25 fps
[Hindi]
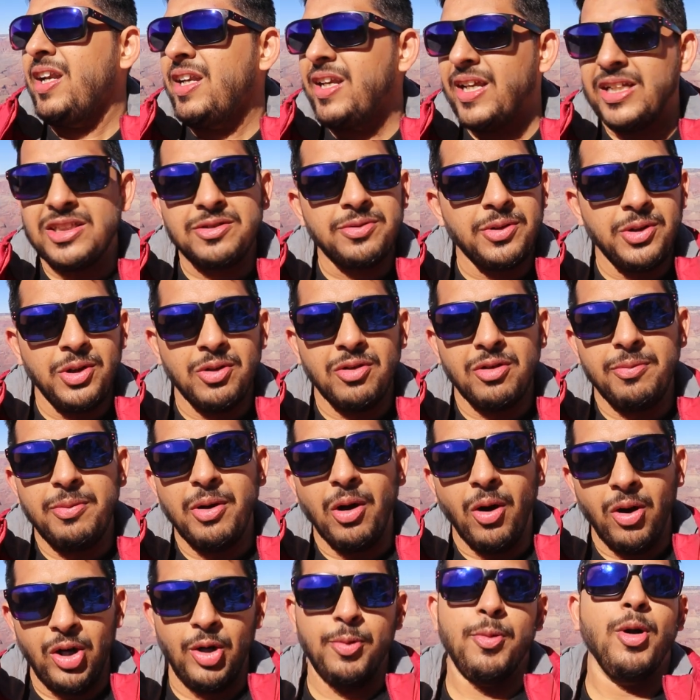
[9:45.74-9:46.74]
नेक्स्ट वीडियो विल बी
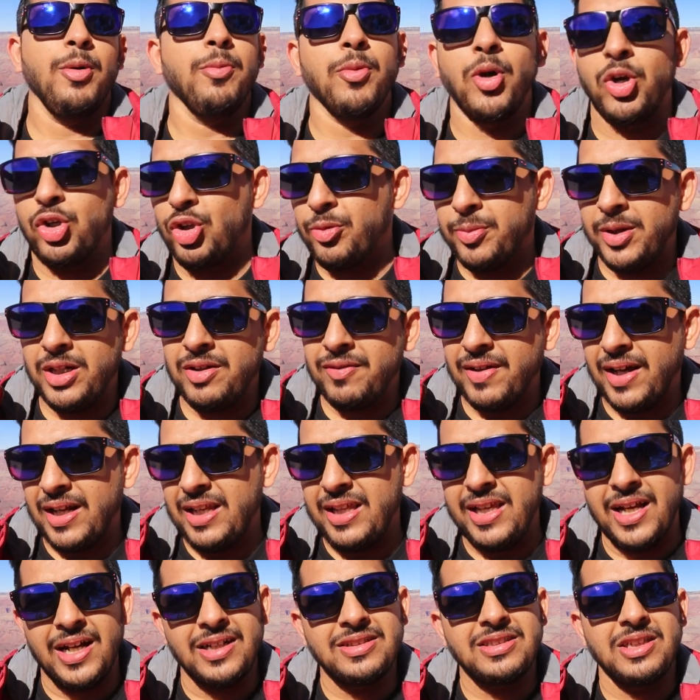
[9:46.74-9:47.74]
ऑल अबाउट मॉन्यूमेंट
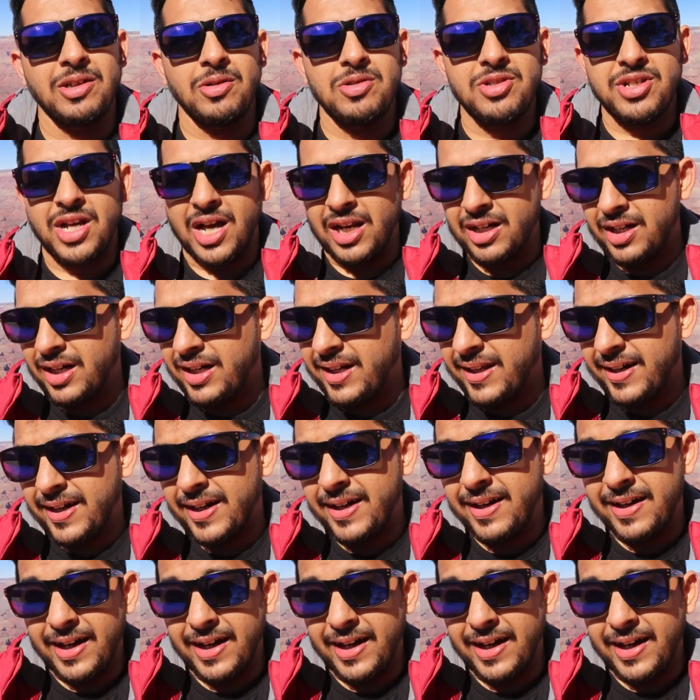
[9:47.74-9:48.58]
वैली यहाँ से कुछ चार घंटे का